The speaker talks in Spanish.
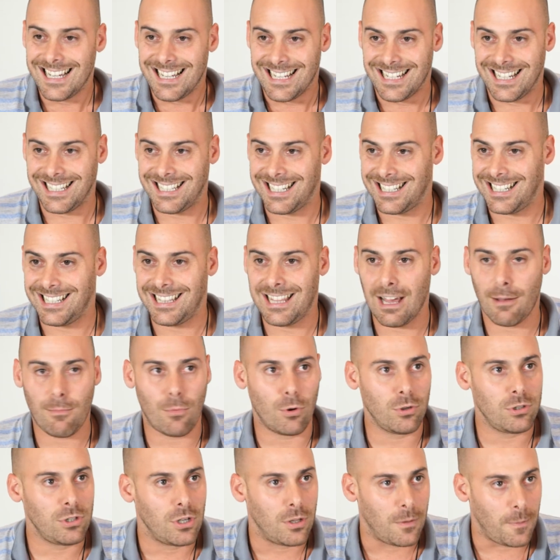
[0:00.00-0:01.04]

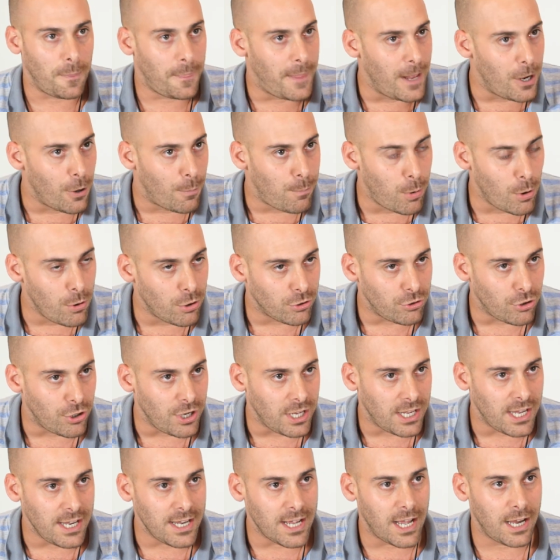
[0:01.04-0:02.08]
necesitamos de los pueblos
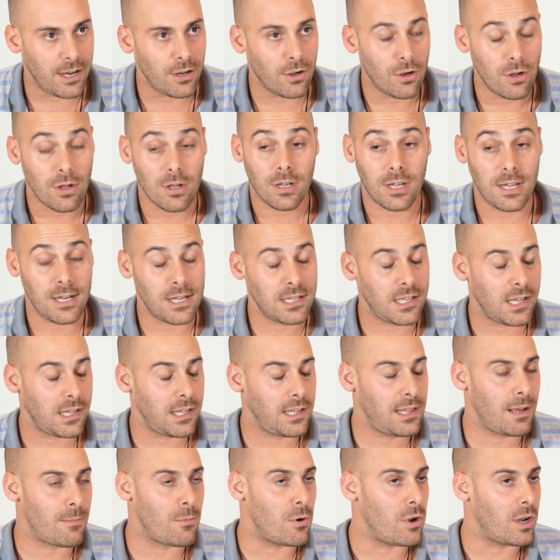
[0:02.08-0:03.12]
originarios y
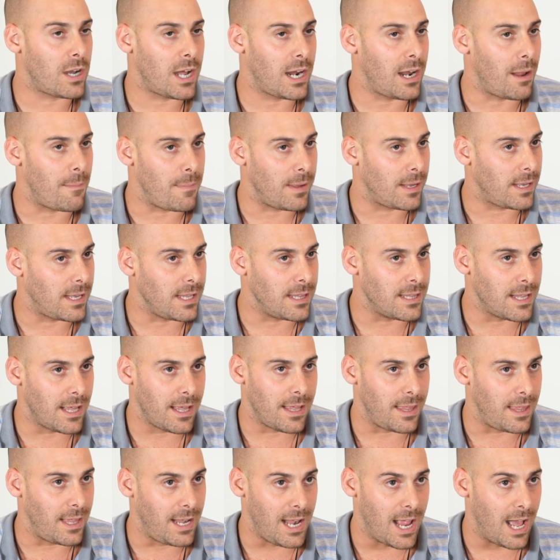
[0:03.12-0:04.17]
necesitamos dejar las
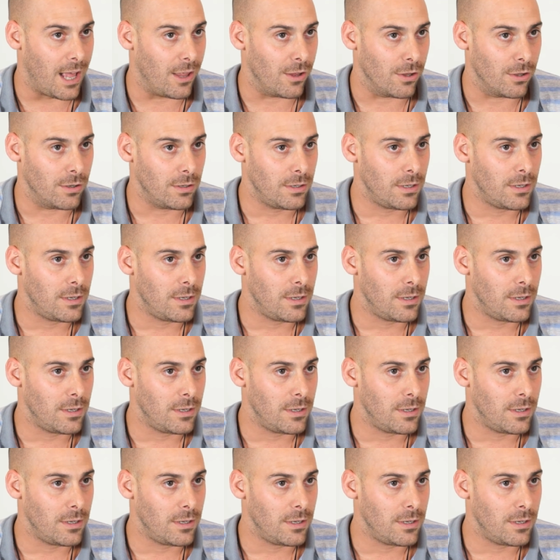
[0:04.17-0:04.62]
mezquindades de lado.